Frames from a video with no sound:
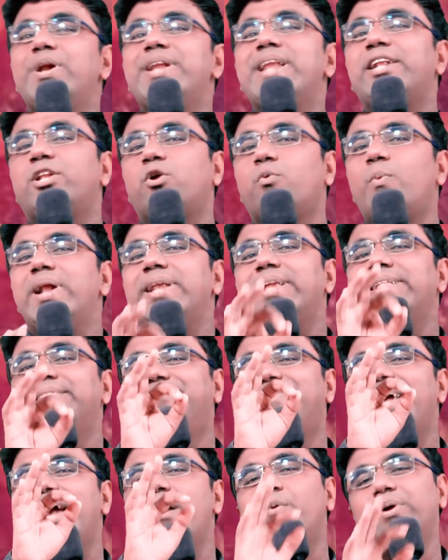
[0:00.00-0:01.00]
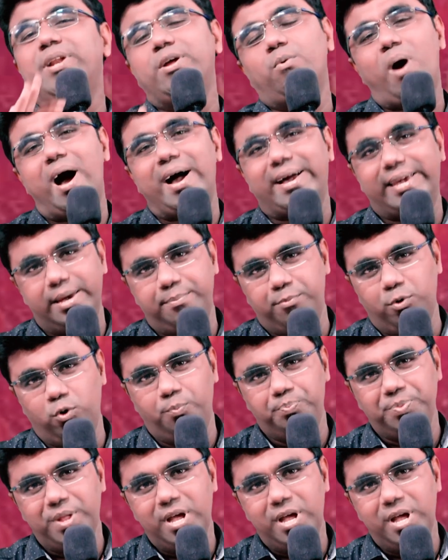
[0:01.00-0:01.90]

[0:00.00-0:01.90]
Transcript: ఉన్నటువంటి దేవుని వాక్యము